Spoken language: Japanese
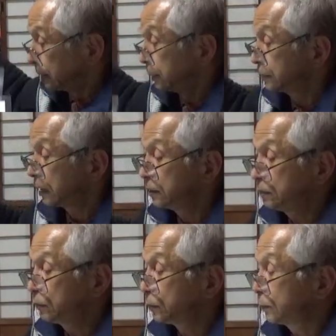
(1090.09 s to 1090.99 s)
実は
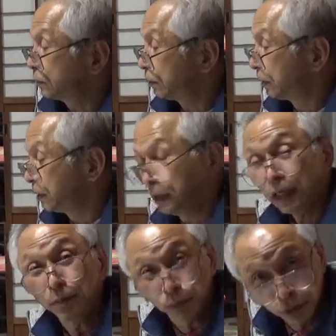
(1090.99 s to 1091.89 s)
ジムの子孫
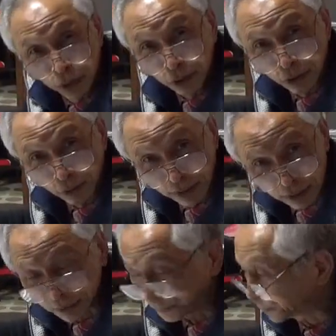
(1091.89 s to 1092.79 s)
エジプトに非常に詳し